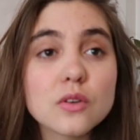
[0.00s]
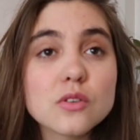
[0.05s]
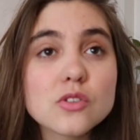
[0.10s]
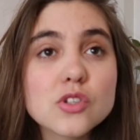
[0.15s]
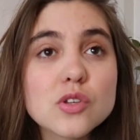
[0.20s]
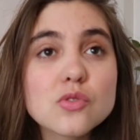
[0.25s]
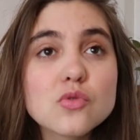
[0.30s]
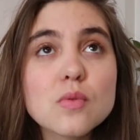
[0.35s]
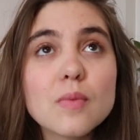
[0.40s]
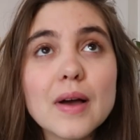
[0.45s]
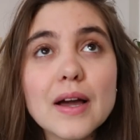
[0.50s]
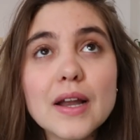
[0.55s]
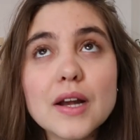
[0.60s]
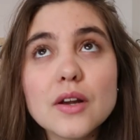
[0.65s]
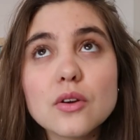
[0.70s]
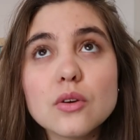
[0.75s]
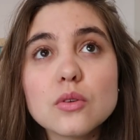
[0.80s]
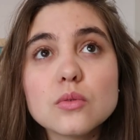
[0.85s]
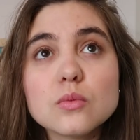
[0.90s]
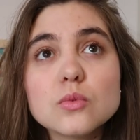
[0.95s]
J'ai du
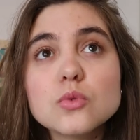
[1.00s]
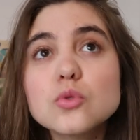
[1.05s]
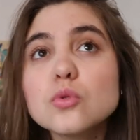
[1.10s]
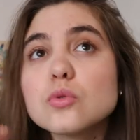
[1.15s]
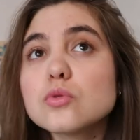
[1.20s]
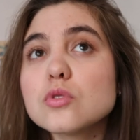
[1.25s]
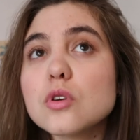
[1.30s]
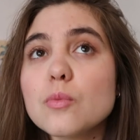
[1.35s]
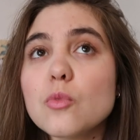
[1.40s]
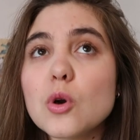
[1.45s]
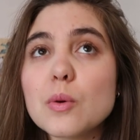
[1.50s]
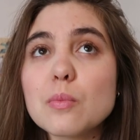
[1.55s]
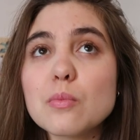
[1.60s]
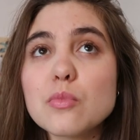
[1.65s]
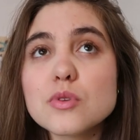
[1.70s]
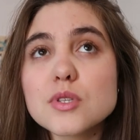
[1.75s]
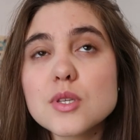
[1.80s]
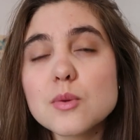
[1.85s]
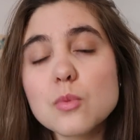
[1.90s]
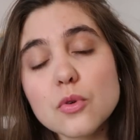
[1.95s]
mal non seulement à me
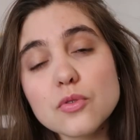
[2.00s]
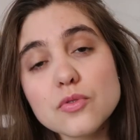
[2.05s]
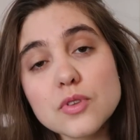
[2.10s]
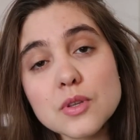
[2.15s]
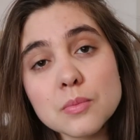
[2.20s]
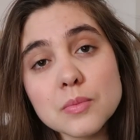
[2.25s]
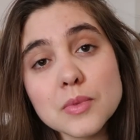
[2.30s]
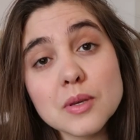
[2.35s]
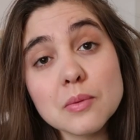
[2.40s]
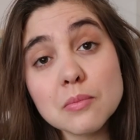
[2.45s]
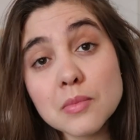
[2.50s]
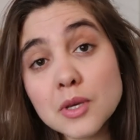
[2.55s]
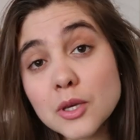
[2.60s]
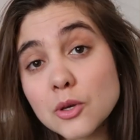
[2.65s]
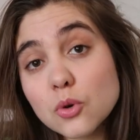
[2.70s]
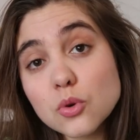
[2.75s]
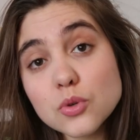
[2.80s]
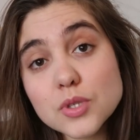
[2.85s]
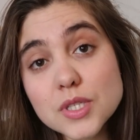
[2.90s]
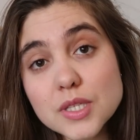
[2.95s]
poser pour filmer
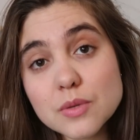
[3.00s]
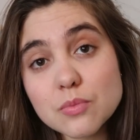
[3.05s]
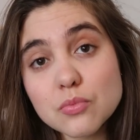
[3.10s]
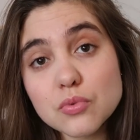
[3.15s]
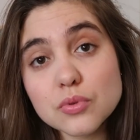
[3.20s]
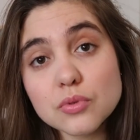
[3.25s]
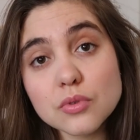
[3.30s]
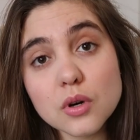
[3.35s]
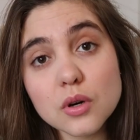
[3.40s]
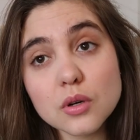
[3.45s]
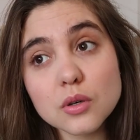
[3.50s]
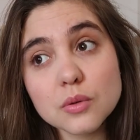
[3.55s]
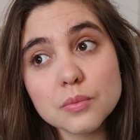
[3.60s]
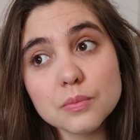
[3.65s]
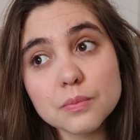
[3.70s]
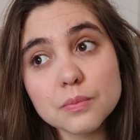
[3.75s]
mais aussi pour